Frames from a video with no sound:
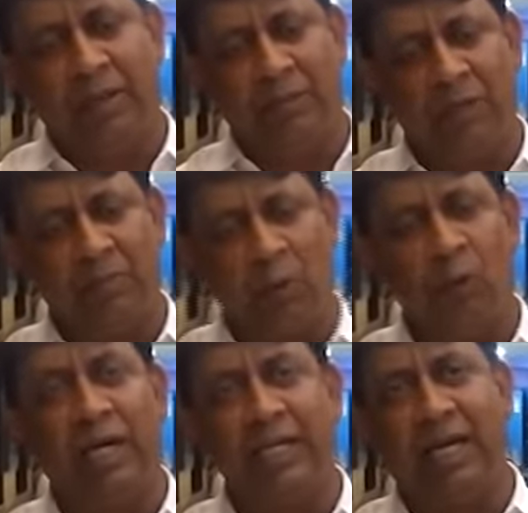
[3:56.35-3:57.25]
এবং পনেরো
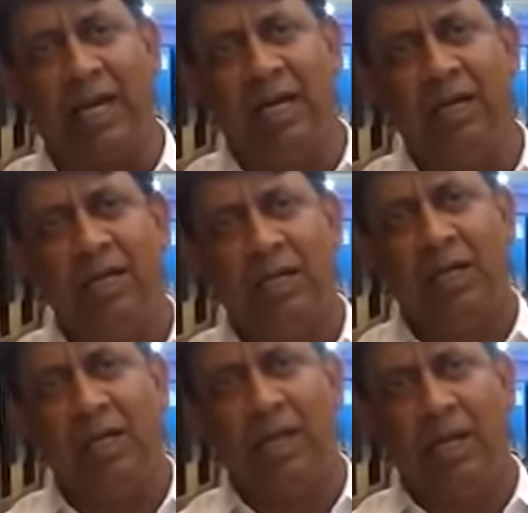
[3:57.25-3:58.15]
তারিখ খেলা
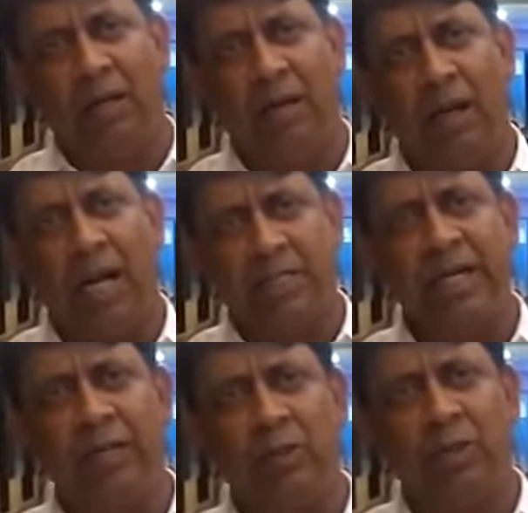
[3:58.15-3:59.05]

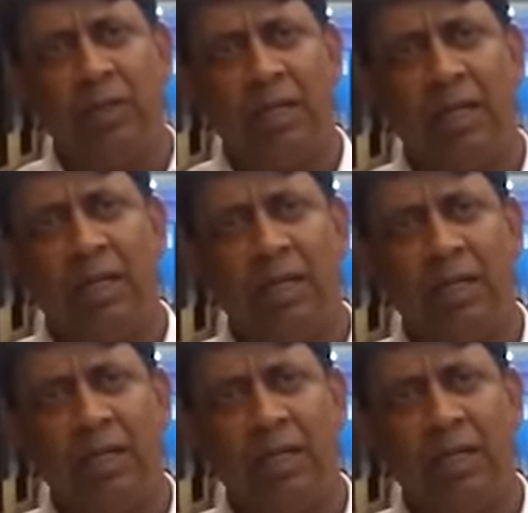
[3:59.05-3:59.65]
আজকেই তো আজ